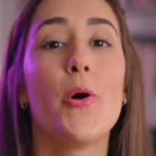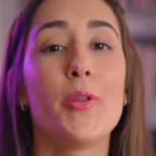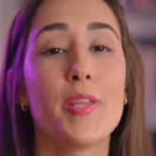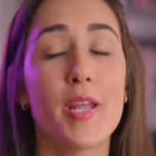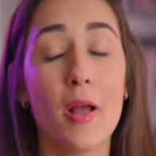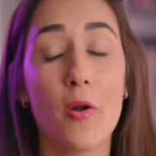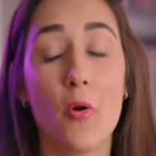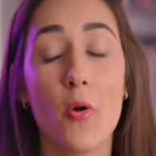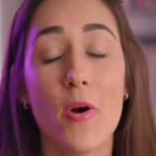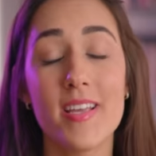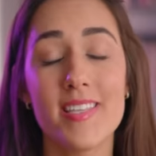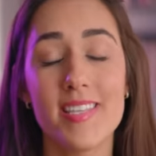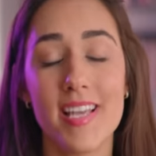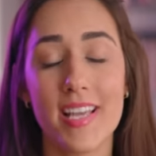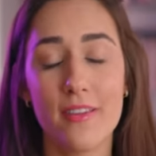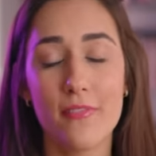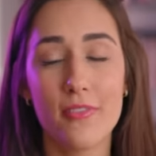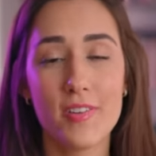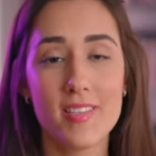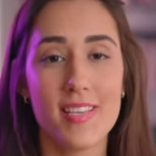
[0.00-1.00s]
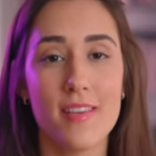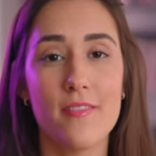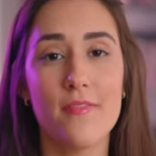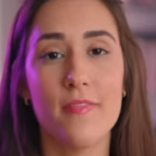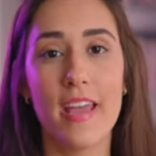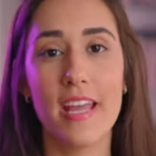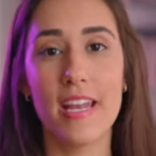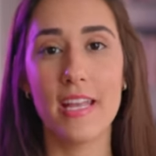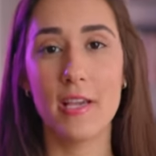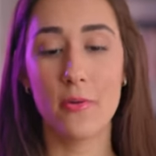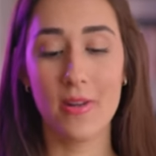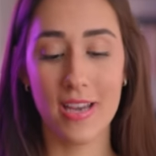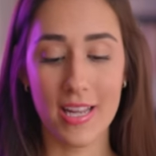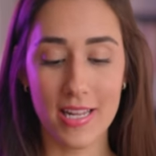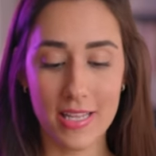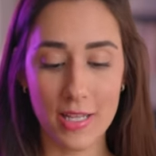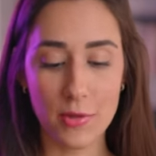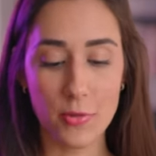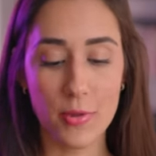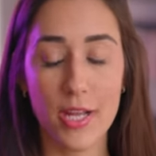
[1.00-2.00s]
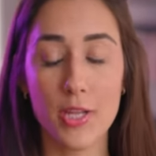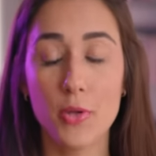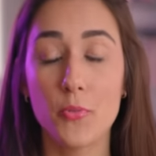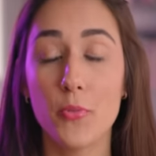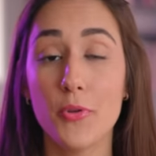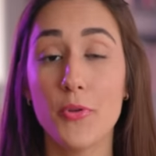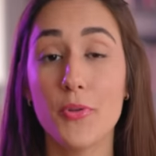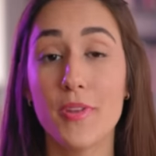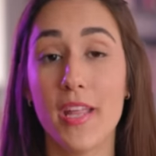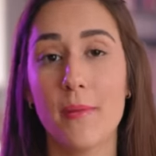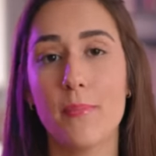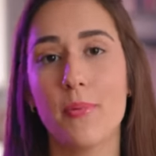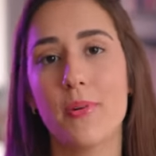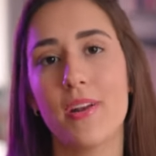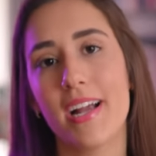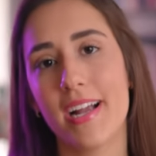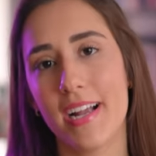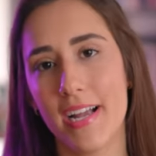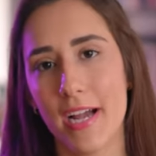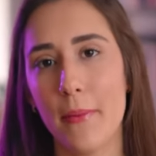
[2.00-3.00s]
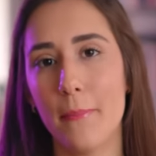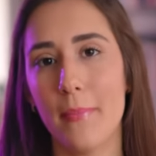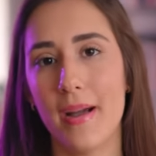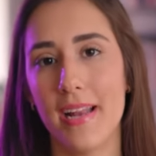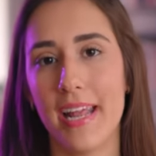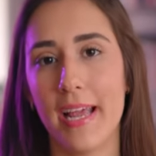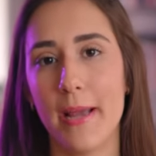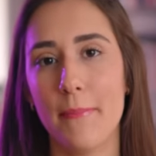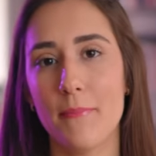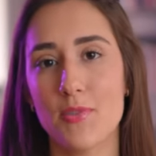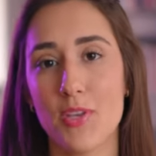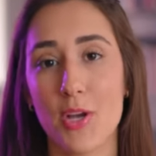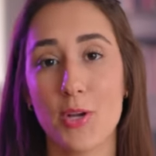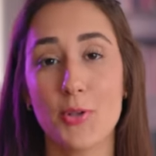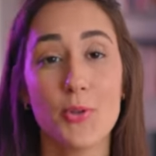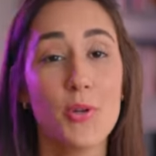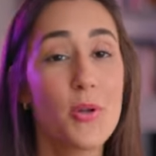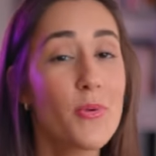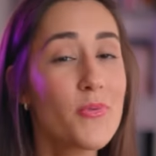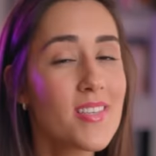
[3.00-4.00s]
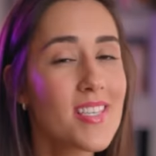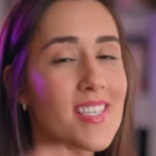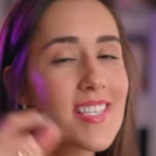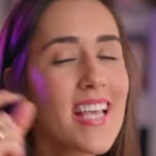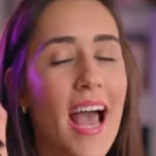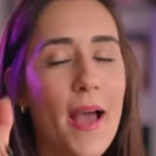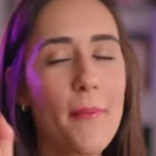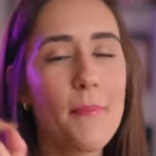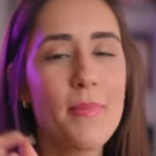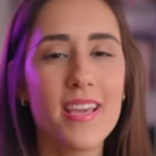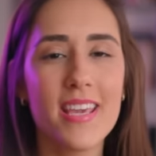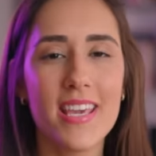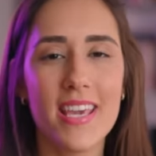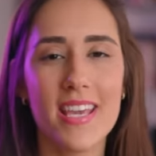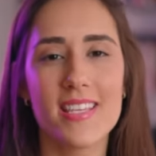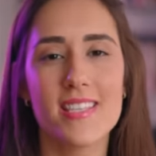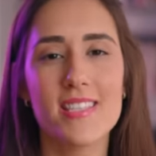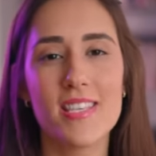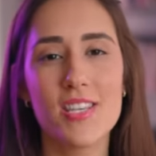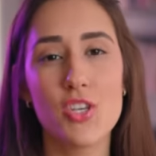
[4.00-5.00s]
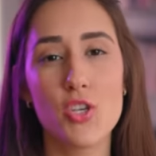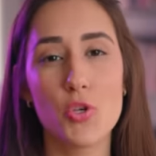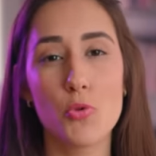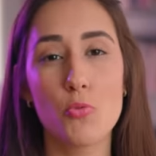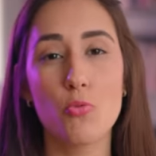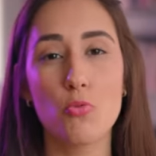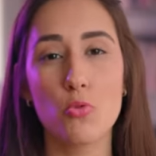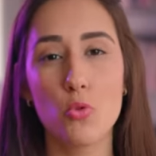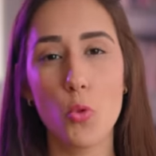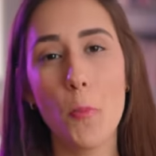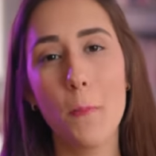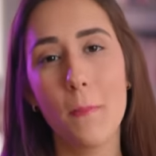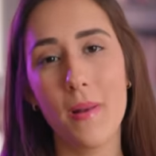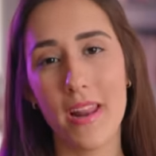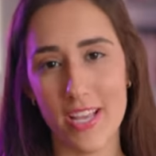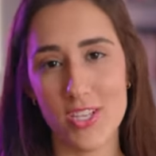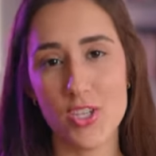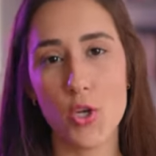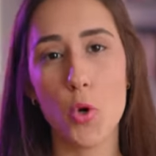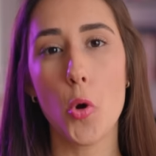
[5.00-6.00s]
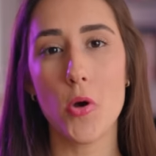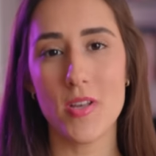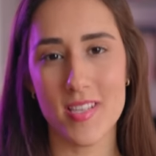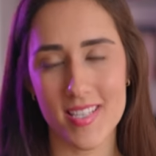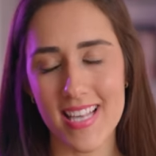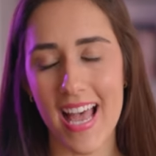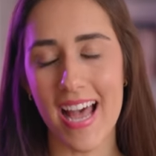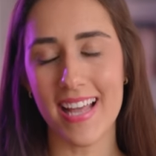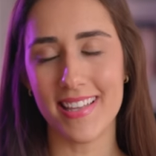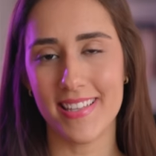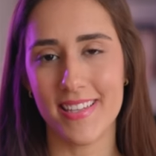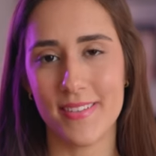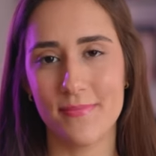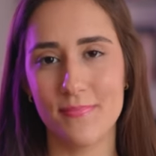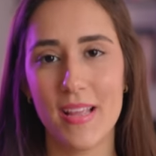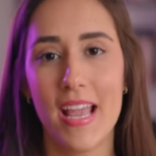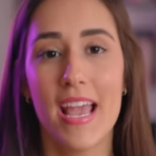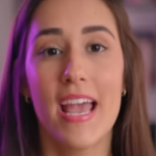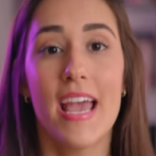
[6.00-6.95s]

Outra coisa é que você vê ali que o cara tá durando muito tempo na cama, né? Só que tu não sabe que existe um dublê de gozada.